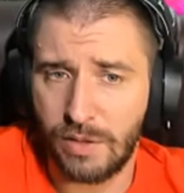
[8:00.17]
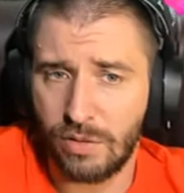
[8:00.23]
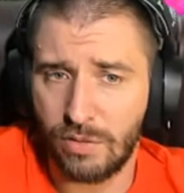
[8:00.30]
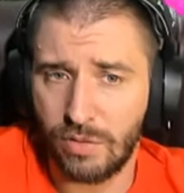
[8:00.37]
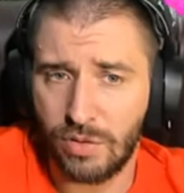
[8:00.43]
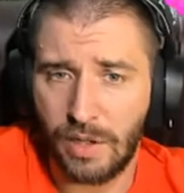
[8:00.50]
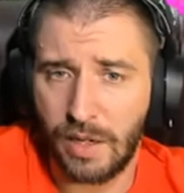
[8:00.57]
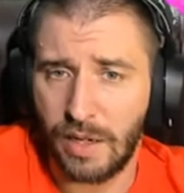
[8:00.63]
не
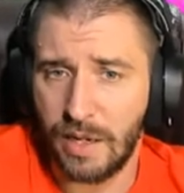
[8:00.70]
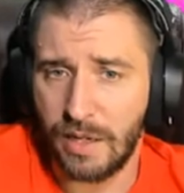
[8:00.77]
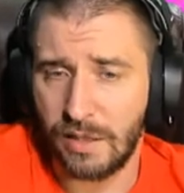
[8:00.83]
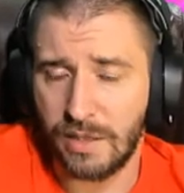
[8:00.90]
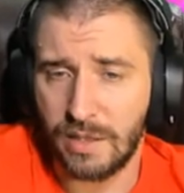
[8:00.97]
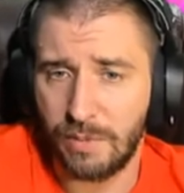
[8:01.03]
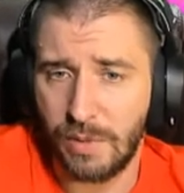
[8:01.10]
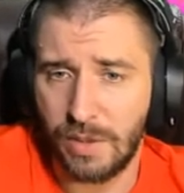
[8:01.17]
нужна, карта
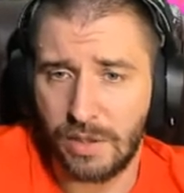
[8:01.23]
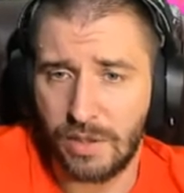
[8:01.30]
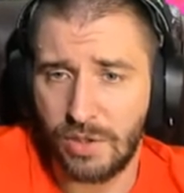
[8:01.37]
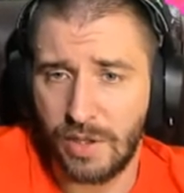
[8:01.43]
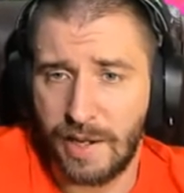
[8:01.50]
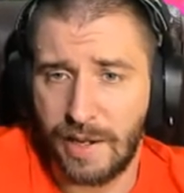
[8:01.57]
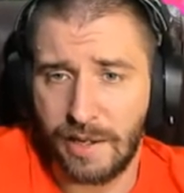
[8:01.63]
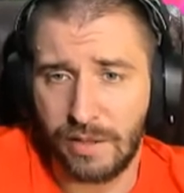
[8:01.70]
смены
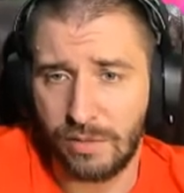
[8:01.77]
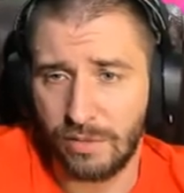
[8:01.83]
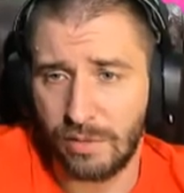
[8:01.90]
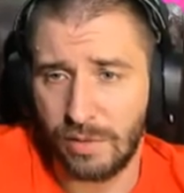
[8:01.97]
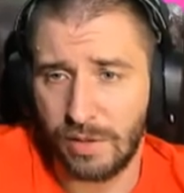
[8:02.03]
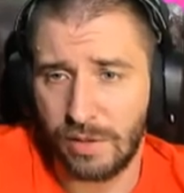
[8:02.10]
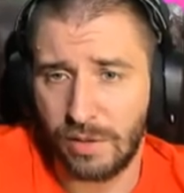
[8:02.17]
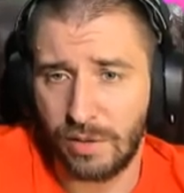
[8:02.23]
чары, ну
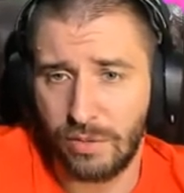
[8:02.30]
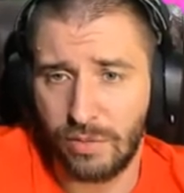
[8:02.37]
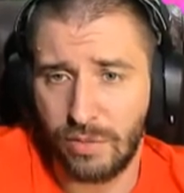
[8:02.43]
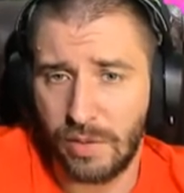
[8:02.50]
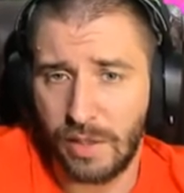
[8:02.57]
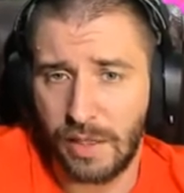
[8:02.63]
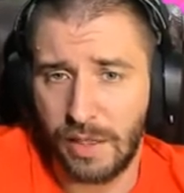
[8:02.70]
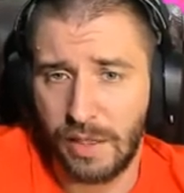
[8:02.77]
это
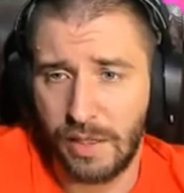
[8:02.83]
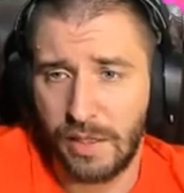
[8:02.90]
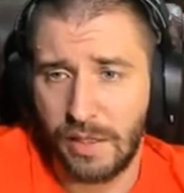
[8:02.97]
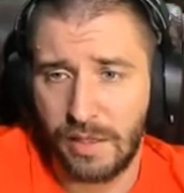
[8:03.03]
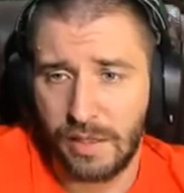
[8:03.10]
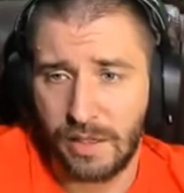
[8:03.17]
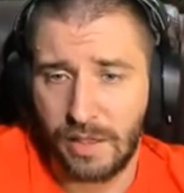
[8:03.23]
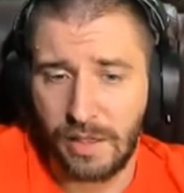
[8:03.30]
такое,
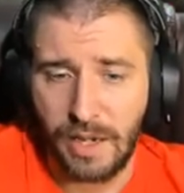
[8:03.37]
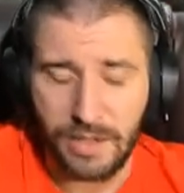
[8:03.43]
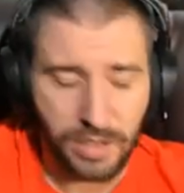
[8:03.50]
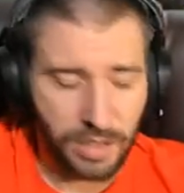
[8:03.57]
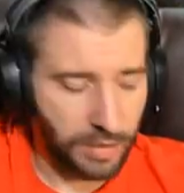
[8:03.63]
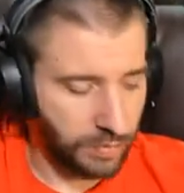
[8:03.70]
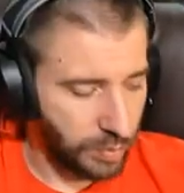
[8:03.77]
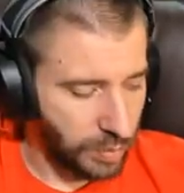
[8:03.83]

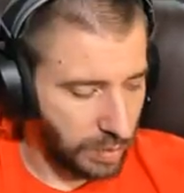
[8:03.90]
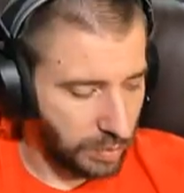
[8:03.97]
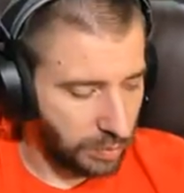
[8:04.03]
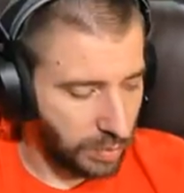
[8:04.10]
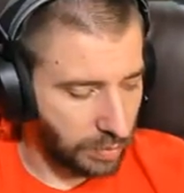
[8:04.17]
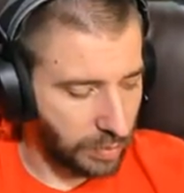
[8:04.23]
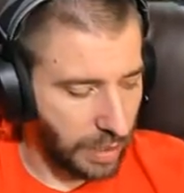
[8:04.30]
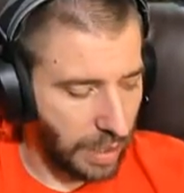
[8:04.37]
какашки. В общем,
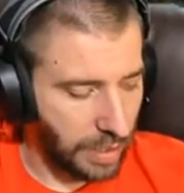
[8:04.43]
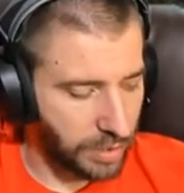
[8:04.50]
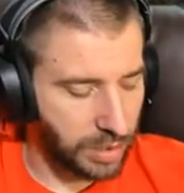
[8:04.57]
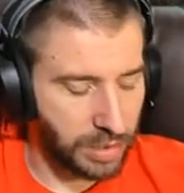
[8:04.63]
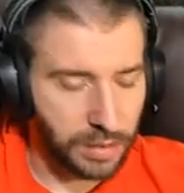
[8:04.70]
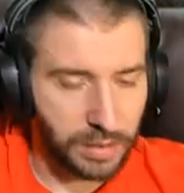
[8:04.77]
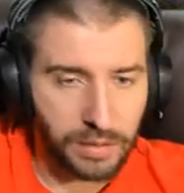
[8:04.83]
бьем дальше.